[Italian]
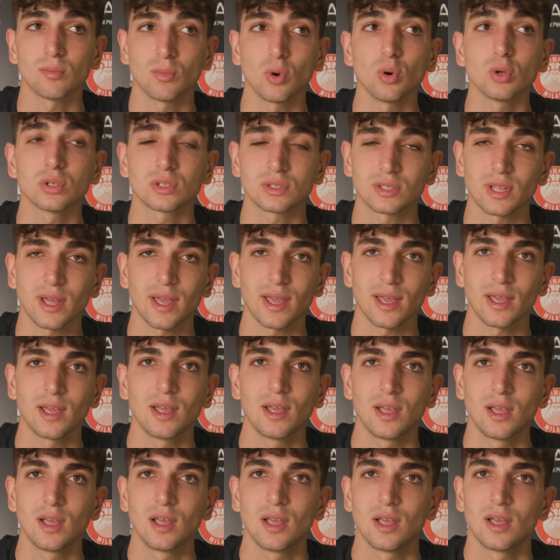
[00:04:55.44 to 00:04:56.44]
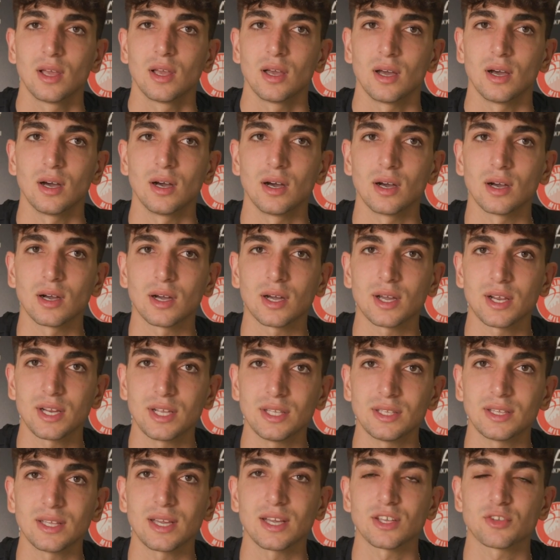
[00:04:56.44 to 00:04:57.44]
molte uh,
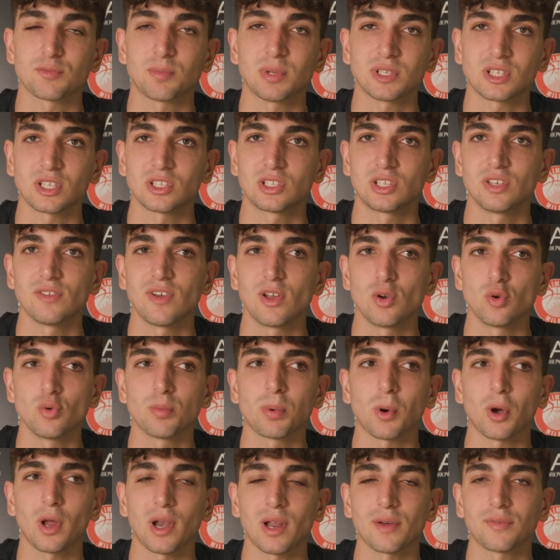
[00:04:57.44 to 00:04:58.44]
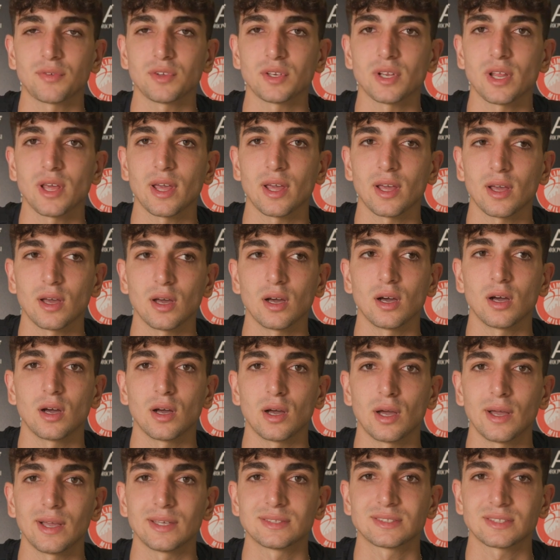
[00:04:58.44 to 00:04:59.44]
critiche, aspettative, lui poi alla fine
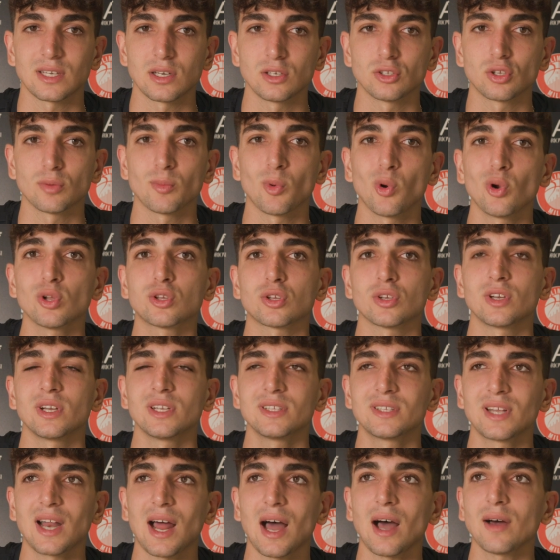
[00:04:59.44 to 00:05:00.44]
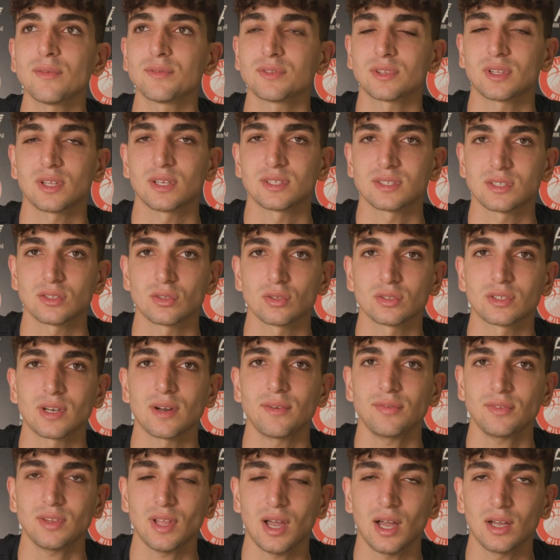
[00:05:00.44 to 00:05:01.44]
uh, è salito molto nel draft, è stato
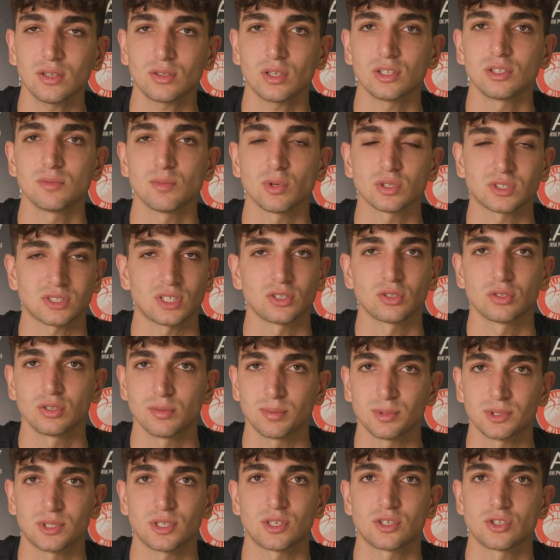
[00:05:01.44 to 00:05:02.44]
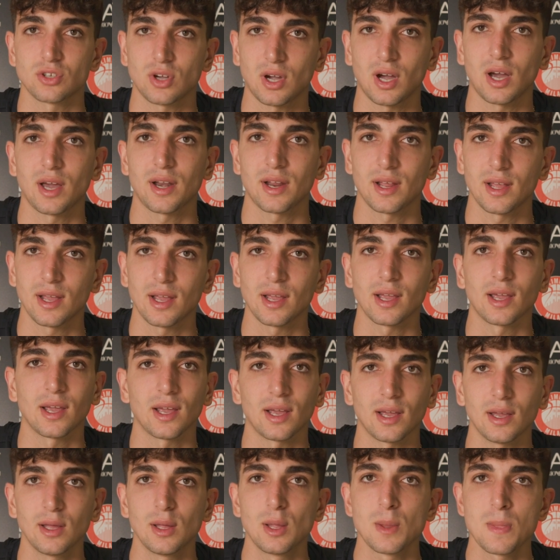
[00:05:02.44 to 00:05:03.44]
draftato e ha dimostrato di poter
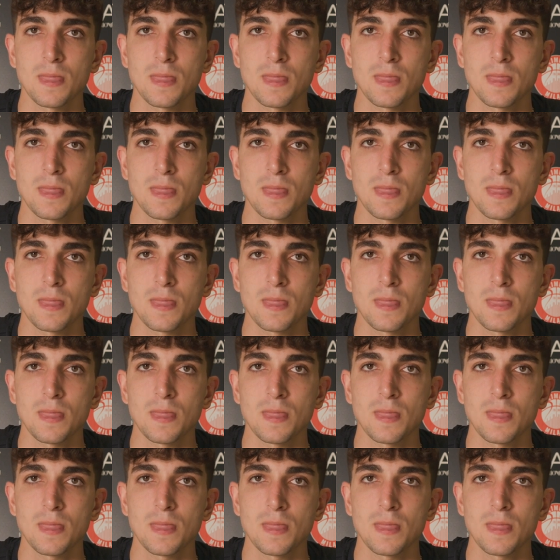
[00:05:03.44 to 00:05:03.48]
giocare